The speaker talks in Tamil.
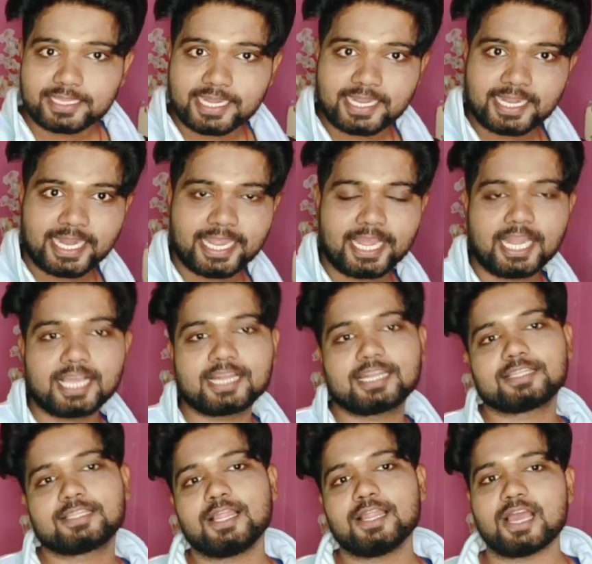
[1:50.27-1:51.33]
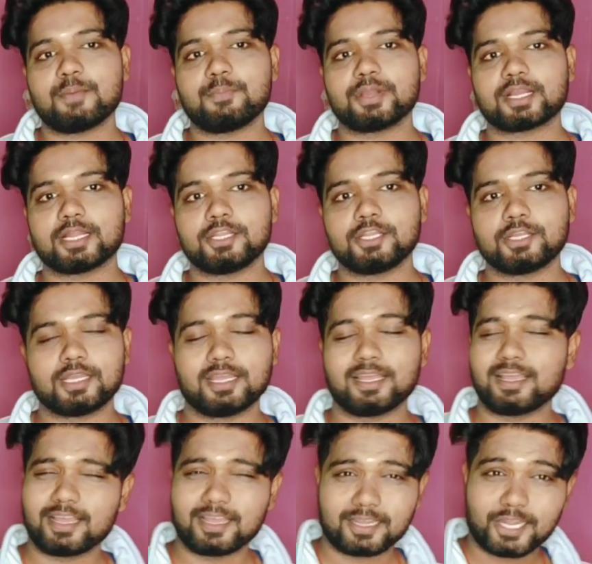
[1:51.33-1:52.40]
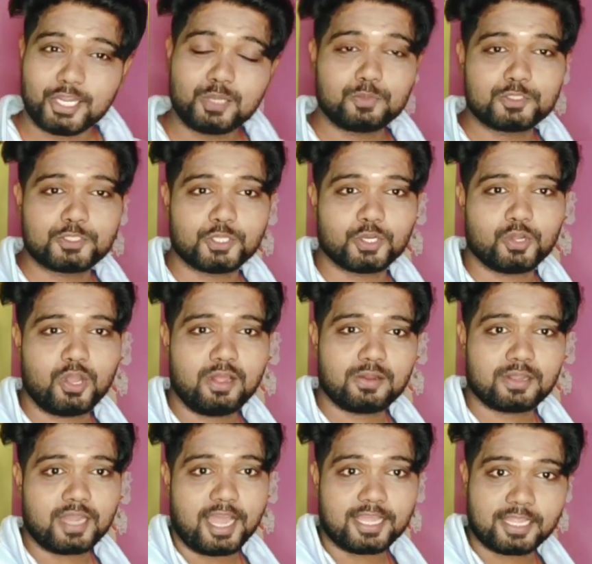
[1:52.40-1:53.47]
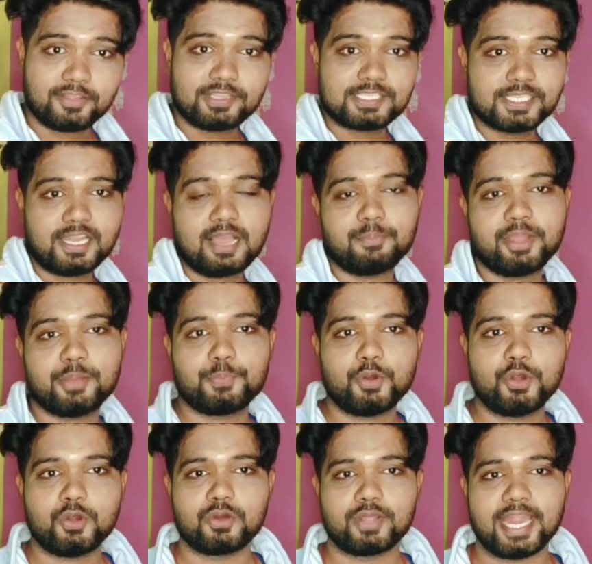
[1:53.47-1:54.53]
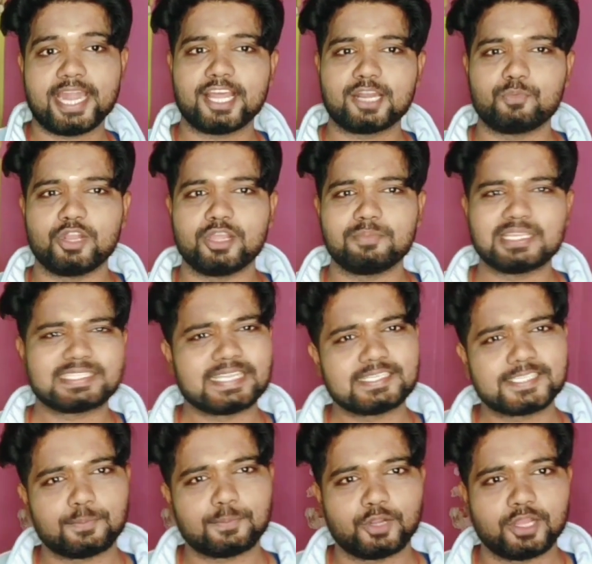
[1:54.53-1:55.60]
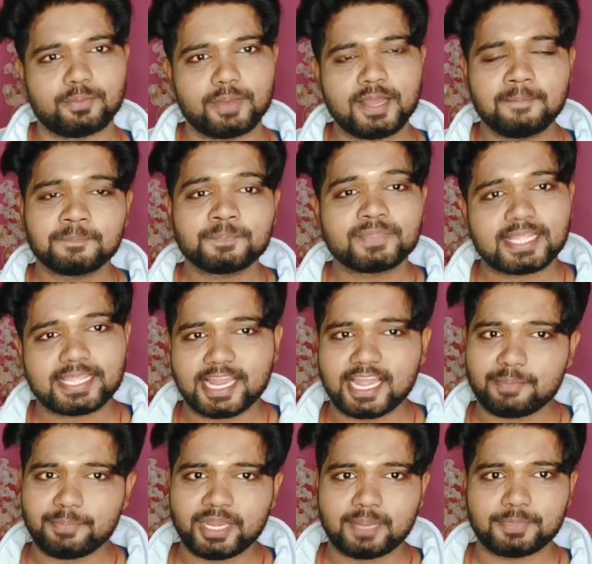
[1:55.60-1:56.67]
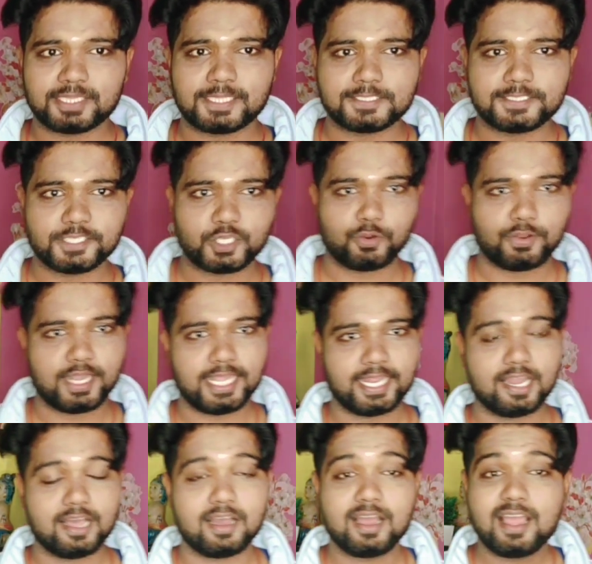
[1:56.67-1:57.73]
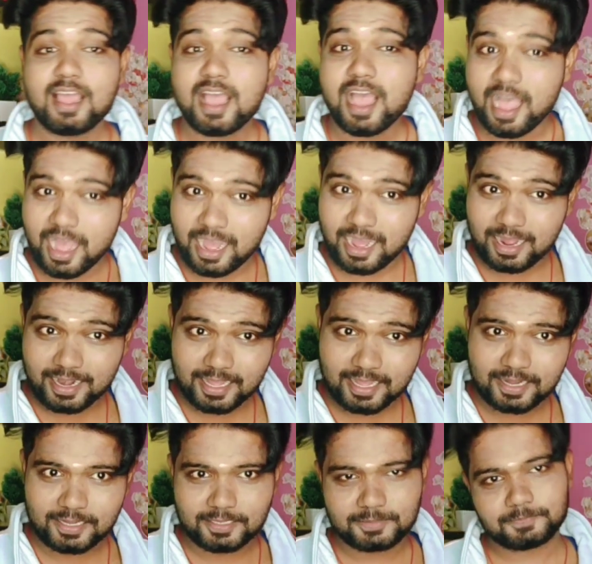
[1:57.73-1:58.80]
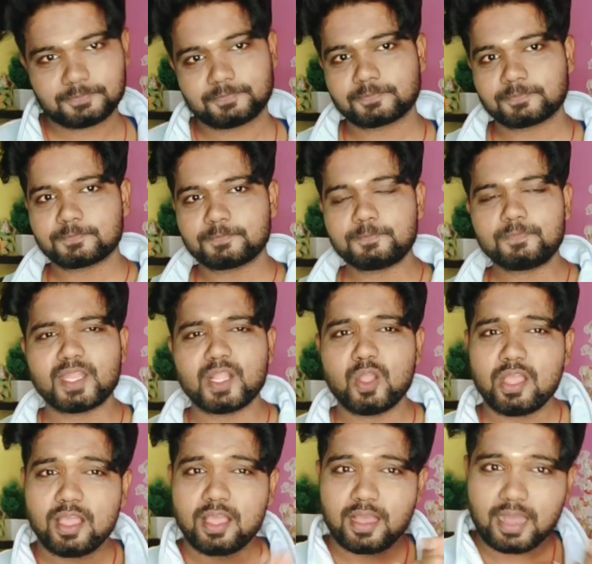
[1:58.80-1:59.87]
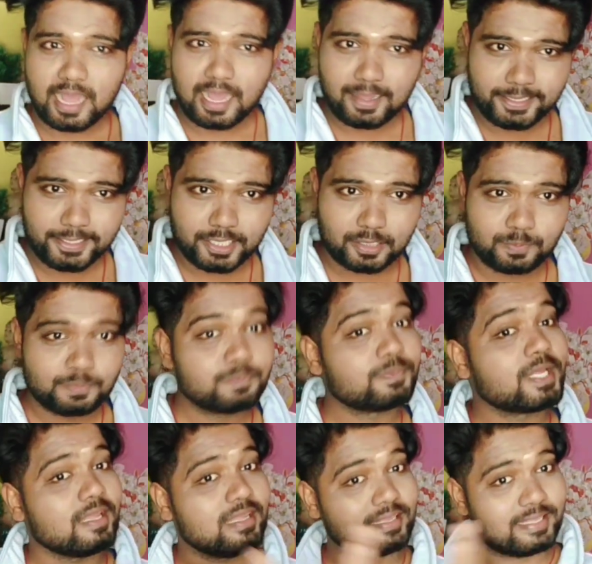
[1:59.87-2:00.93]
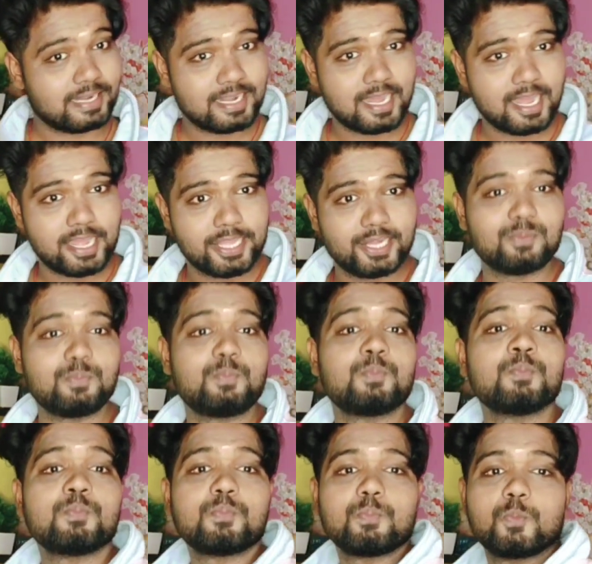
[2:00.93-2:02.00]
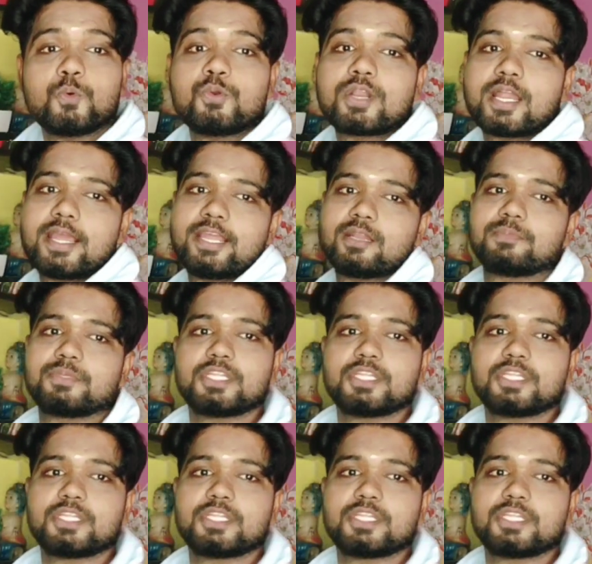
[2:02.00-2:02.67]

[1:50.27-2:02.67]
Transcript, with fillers: இன்றைய காலகட்டத்தில் நாம் கண்டு கண்டுபிடிச்சிருக்கோம் அதை வச்சு நாம் இப்போ ரேடார் மூலியமா சென்சார் மூலியமா எல்லாமே நம்ம தெரிஞ்சுக்கிறோம் இல்லைங்களா ஆனால் ஆயிரம் இரண்டாயிரம் மூன்றாயிரம்